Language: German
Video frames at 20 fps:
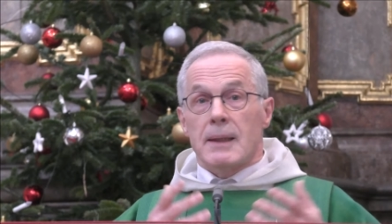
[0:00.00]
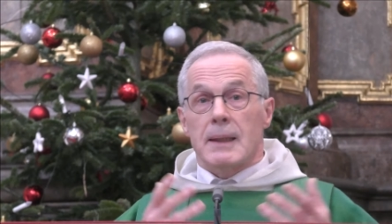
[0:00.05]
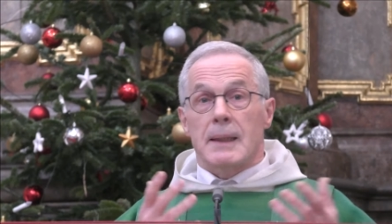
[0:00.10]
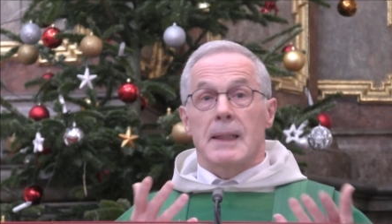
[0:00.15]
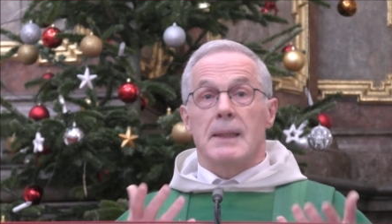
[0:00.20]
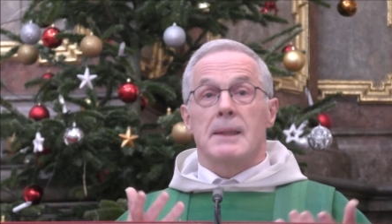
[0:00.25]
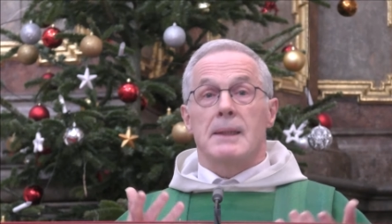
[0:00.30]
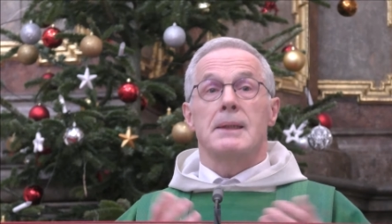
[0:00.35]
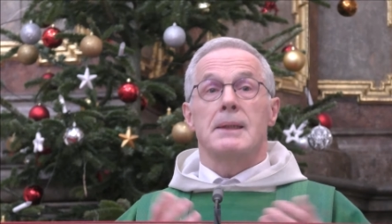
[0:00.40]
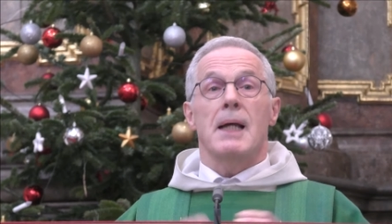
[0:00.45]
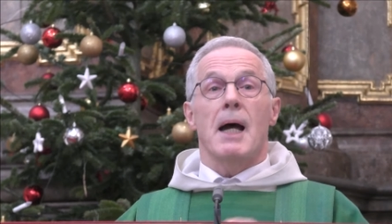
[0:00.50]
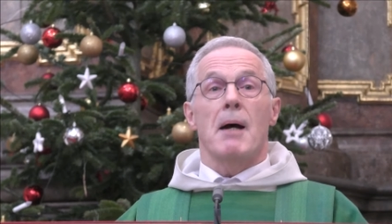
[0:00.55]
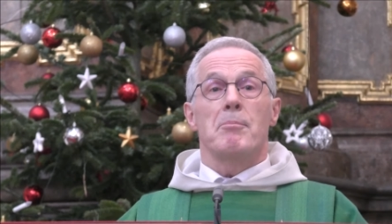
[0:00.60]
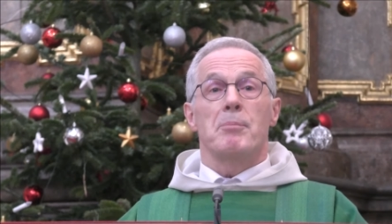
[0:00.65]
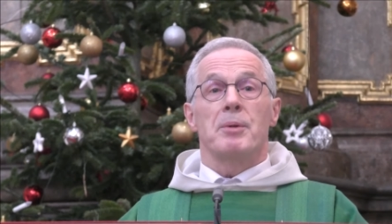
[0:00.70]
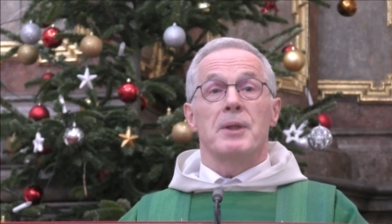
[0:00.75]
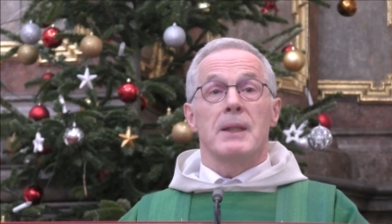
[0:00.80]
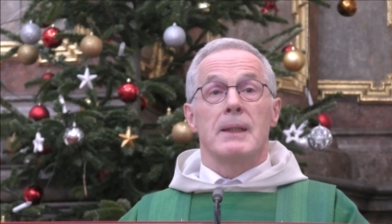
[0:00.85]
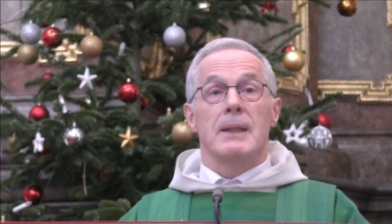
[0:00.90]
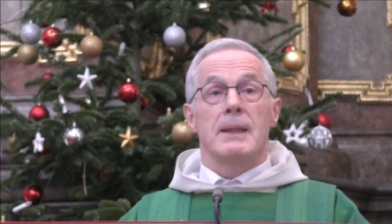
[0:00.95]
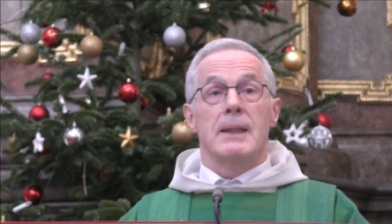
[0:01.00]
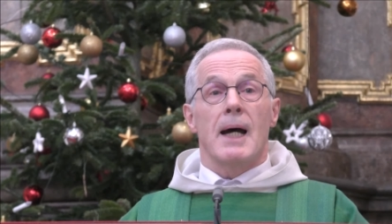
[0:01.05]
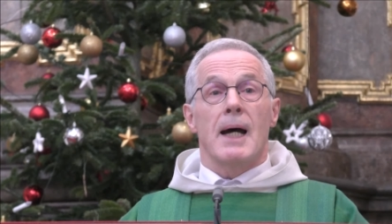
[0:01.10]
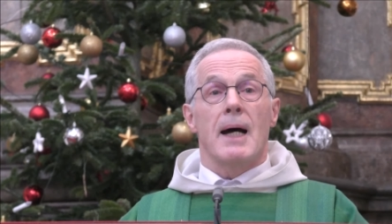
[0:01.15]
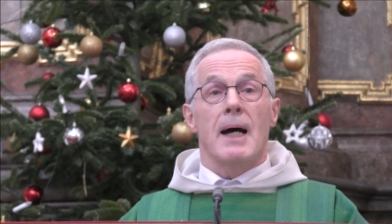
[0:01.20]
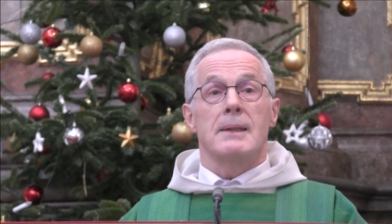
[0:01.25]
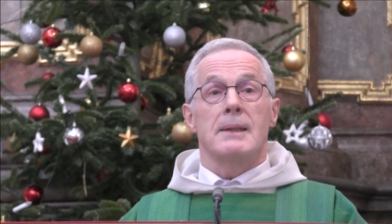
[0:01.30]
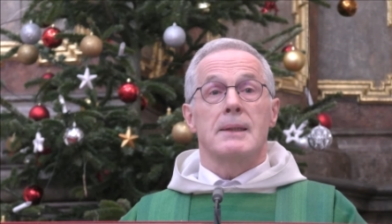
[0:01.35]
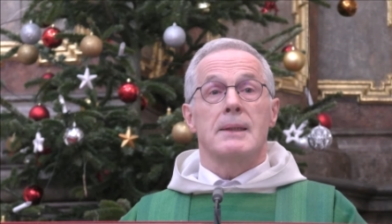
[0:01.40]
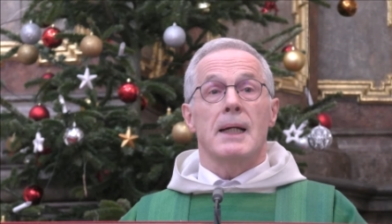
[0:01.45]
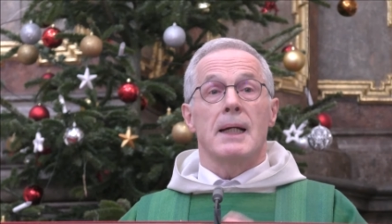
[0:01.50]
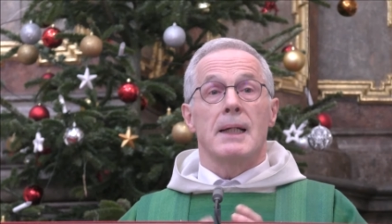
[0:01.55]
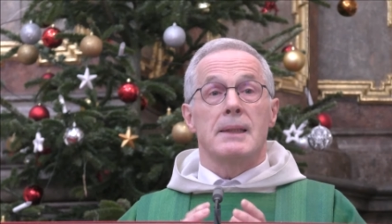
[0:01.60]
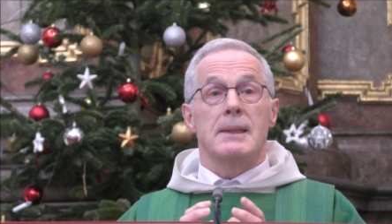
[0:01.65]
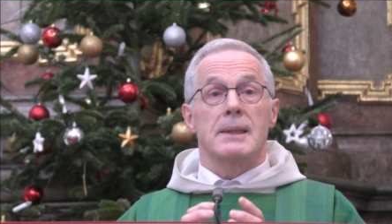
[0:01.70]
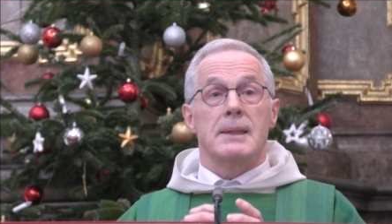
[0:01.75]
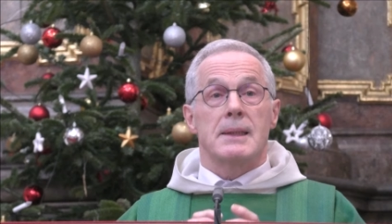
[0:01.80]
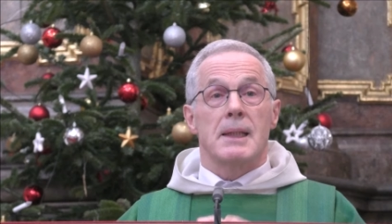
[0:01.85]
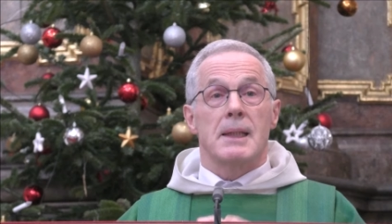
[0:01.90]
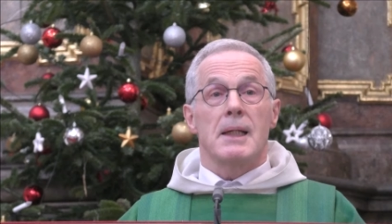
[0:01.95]
gesamten
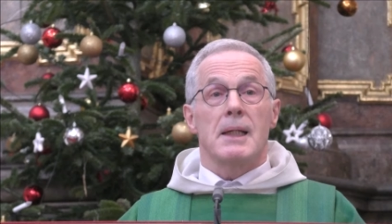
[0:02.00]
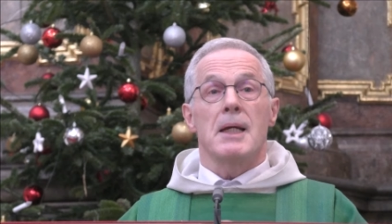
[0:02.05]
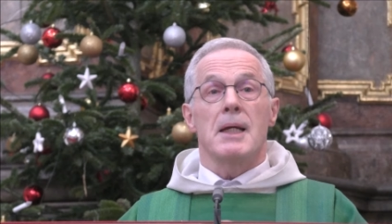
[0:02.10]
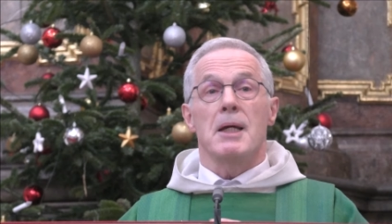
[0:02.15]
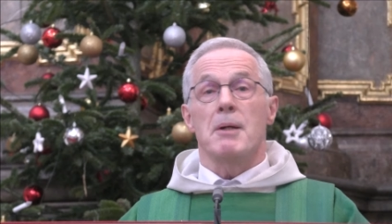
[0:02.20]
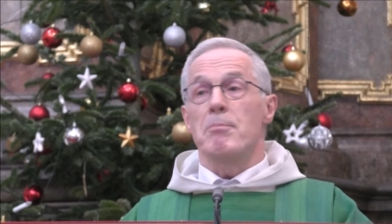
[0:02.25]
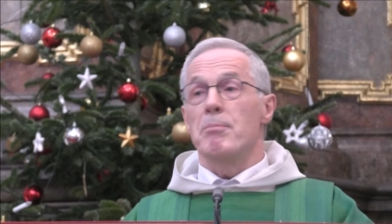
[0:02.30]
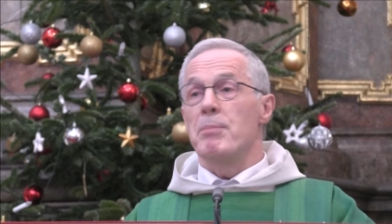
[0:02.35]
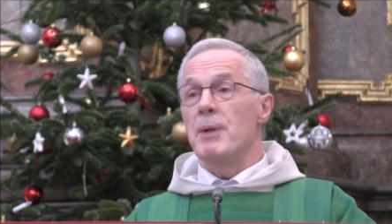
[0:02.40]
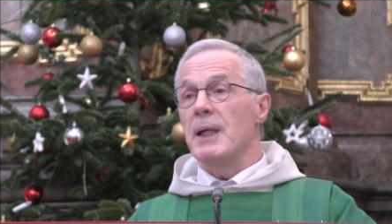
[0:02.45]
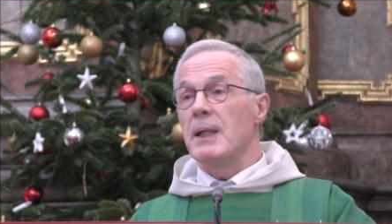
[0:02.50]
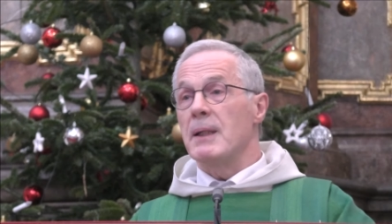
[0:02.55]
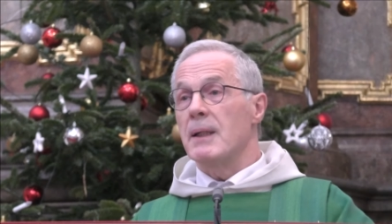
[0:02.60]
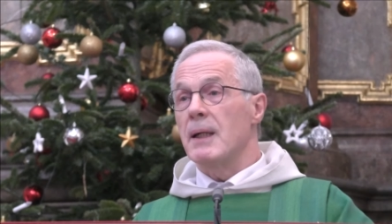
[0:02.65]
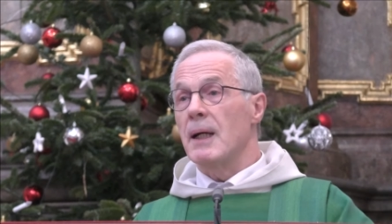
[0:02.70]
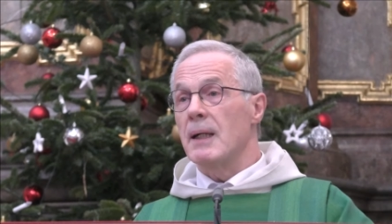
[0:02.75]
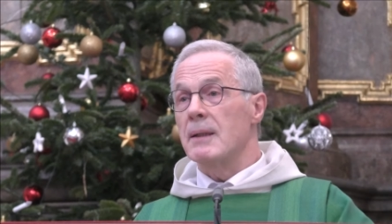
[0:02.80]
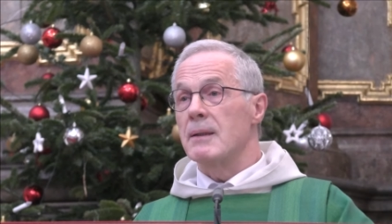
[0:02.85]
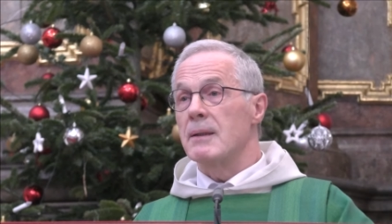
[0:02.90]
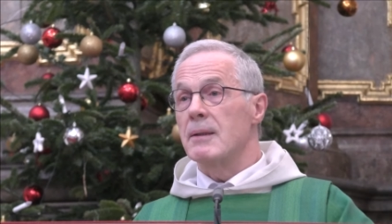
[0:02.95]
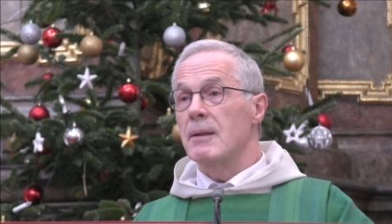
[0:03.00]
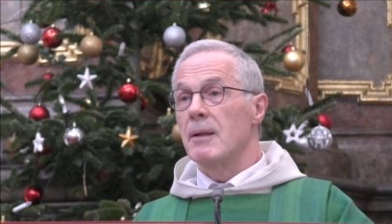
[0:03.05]
Daseins im Blick hat.